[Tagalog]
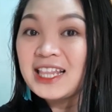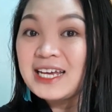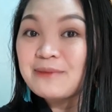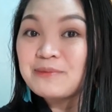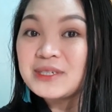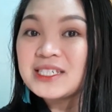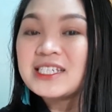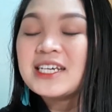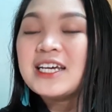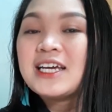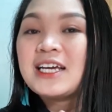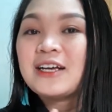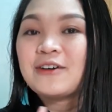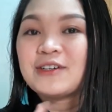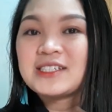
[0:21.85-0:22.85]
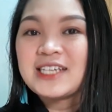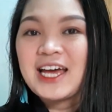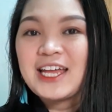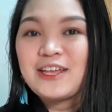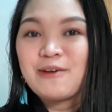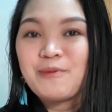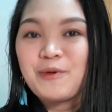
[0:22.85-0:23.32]
clips kung
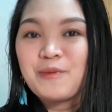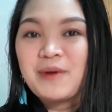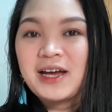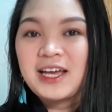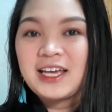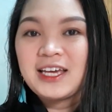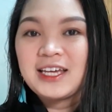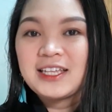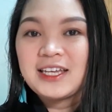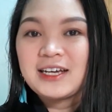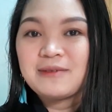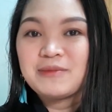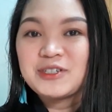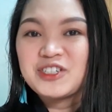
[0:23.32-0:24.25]
saan niyo po makikita.